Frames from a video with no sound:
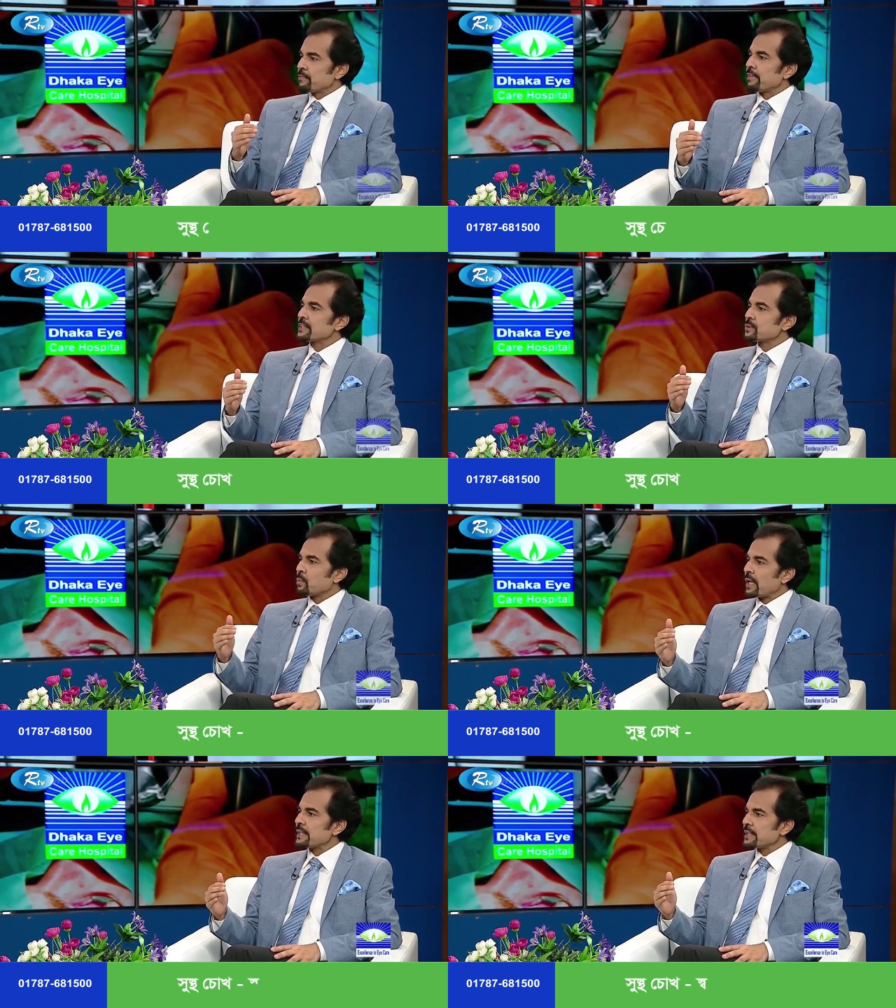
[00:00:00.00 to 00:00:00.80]
ফেজ
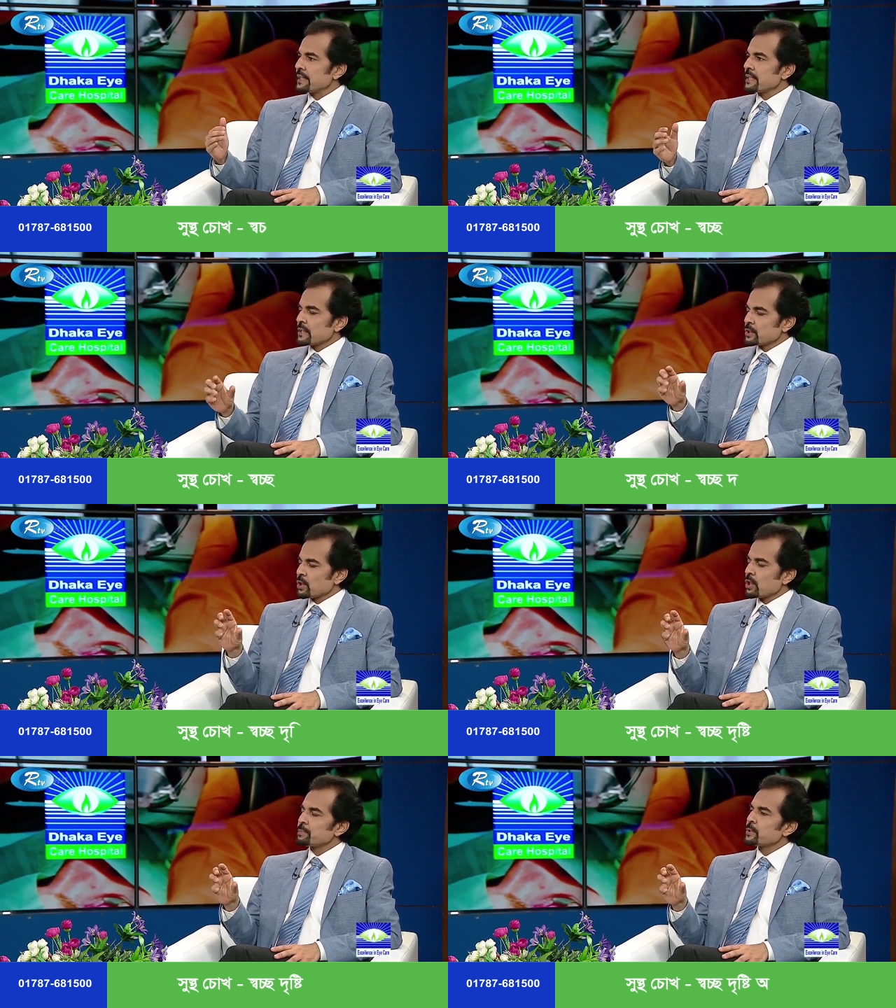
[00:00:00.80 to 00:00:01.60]
ওয়ানে
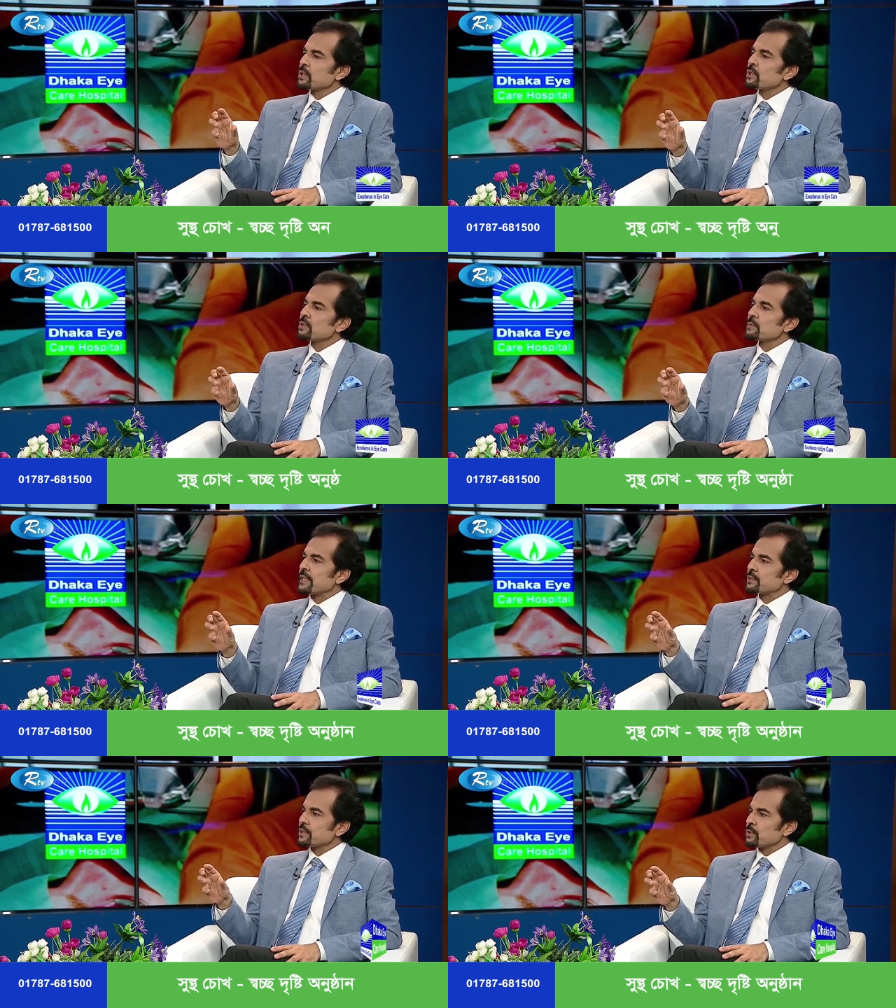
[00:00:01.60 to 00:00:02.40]
স্বল্প সংখ্যক
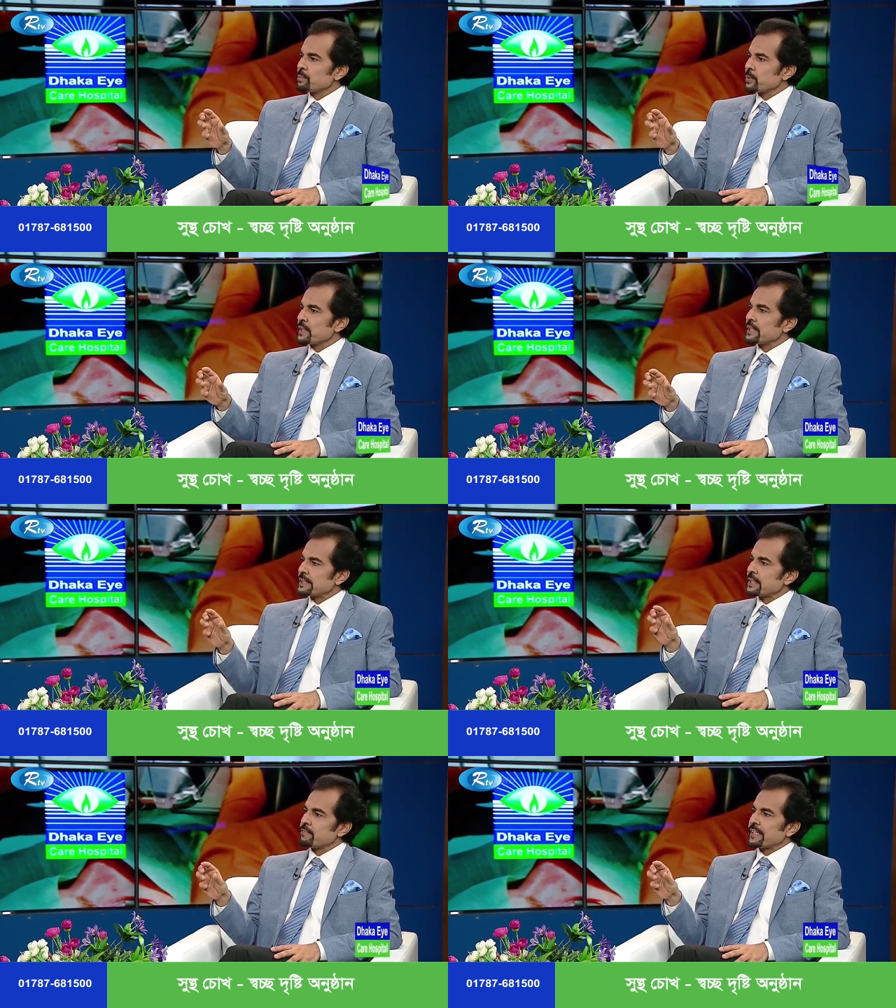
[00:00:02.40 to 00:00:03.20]
মানুষের উপরে
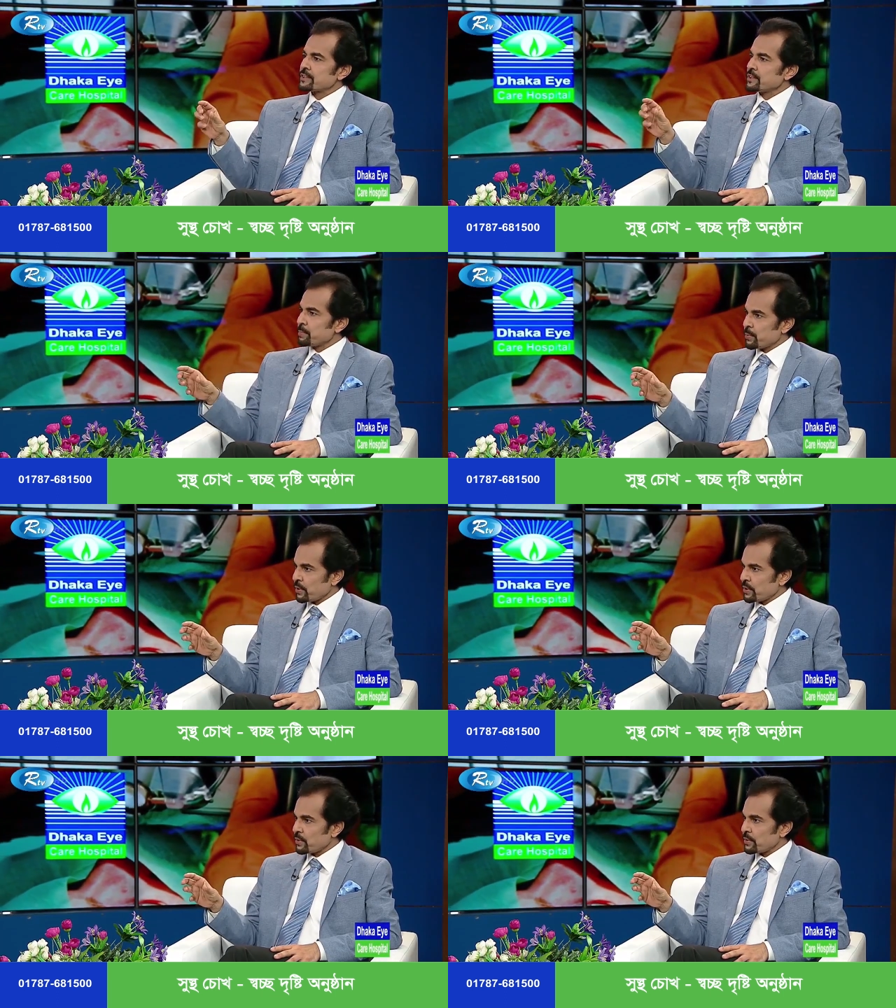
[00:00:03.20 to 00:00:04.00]
সেই ভ্যাকসিনটি
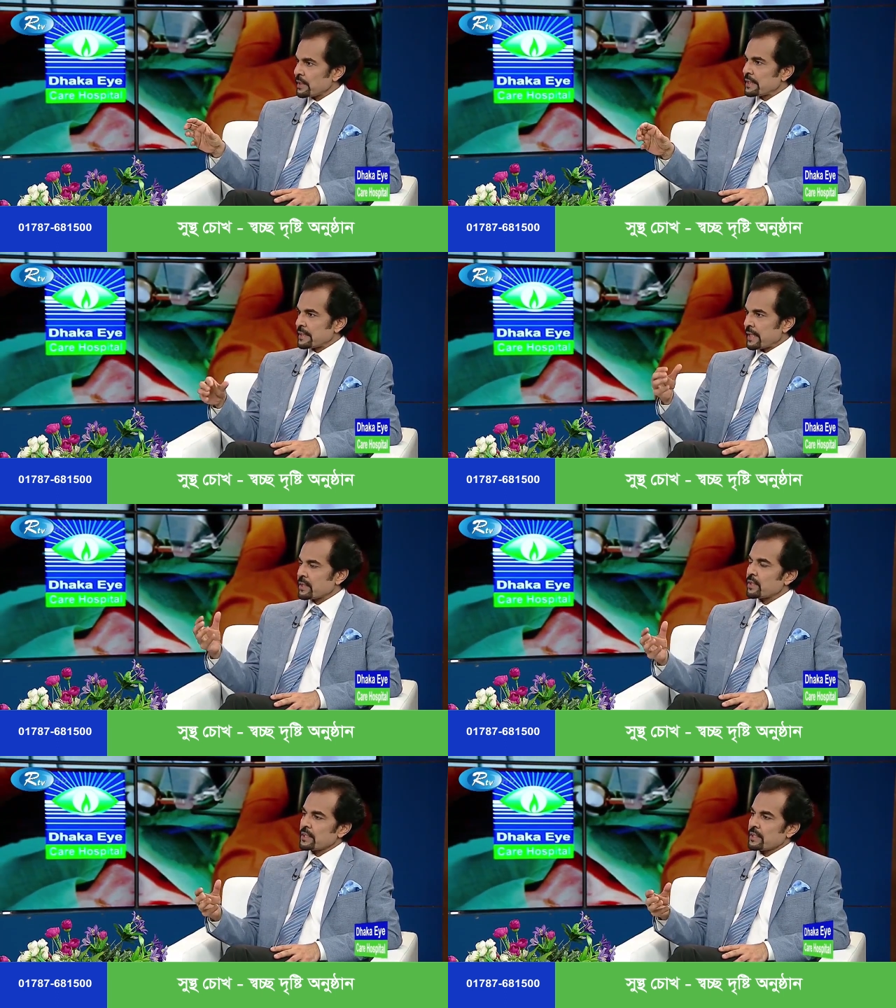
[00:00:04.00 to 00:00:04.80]
প্রয়োগ করে
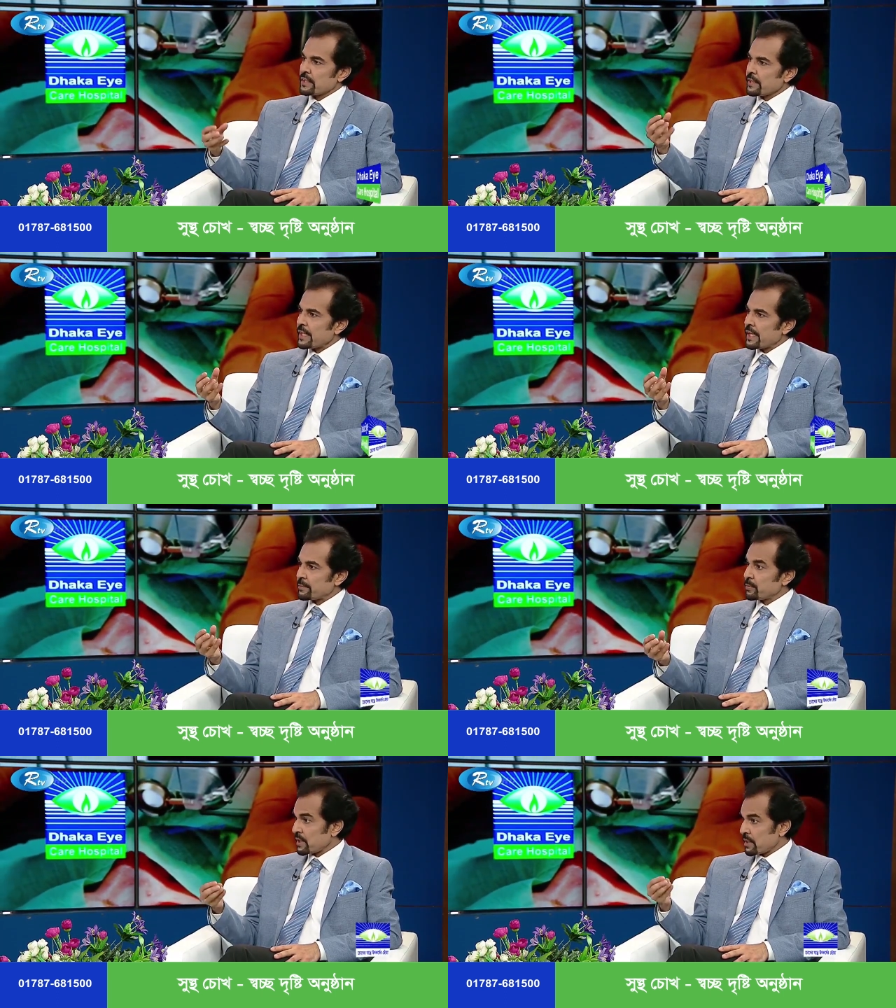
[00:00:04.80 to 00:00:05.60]
দেখা হয় তার ক্রিয়া
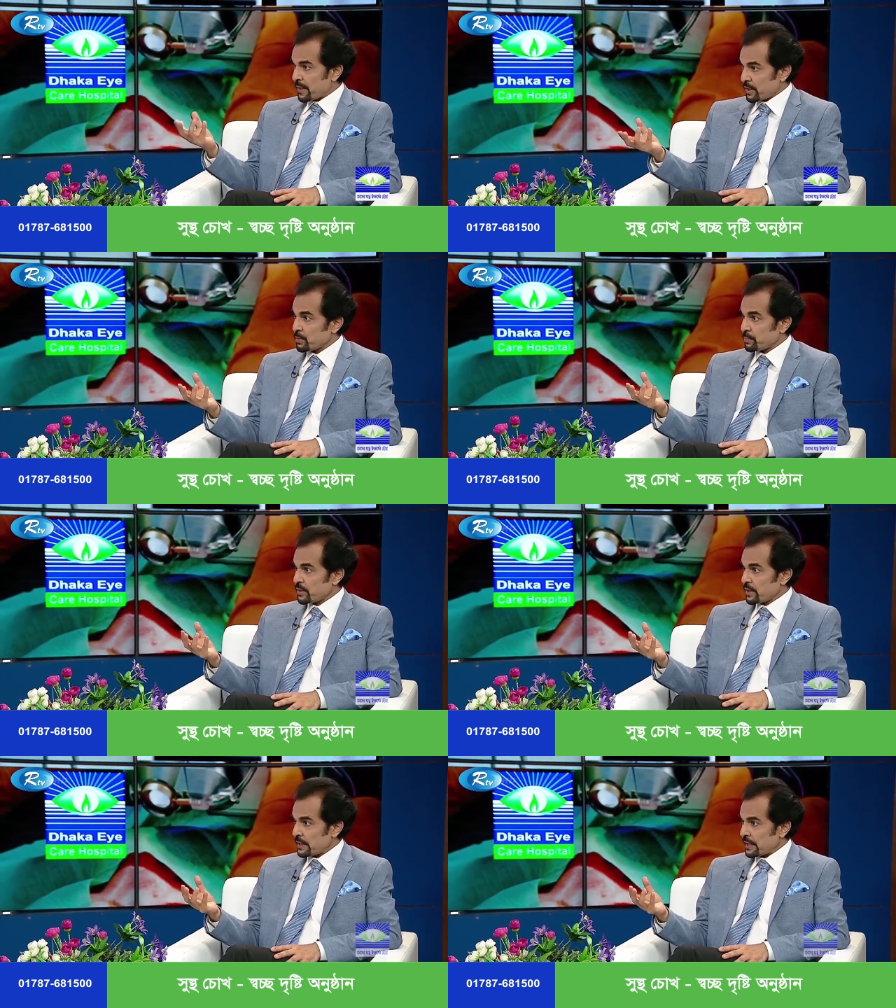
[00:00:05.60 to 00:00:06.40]
এবং তার পার্শ্ব
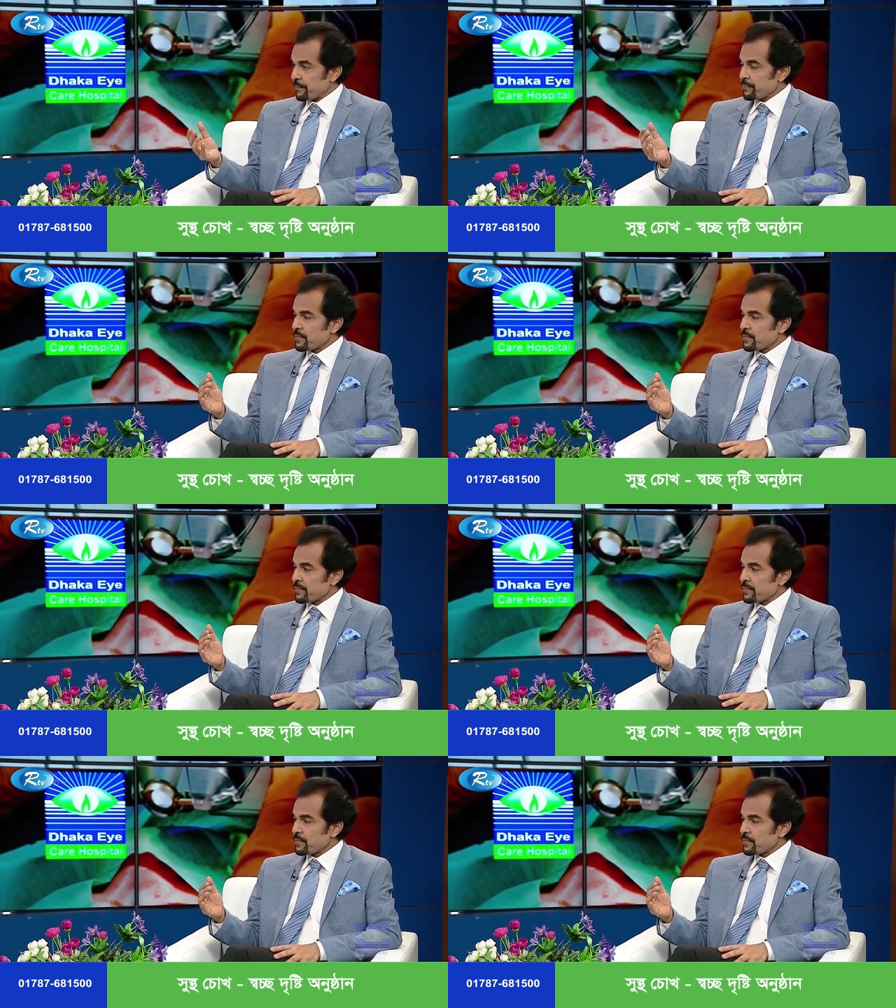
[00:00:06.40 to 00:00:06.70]
প্রতিক্রিয়া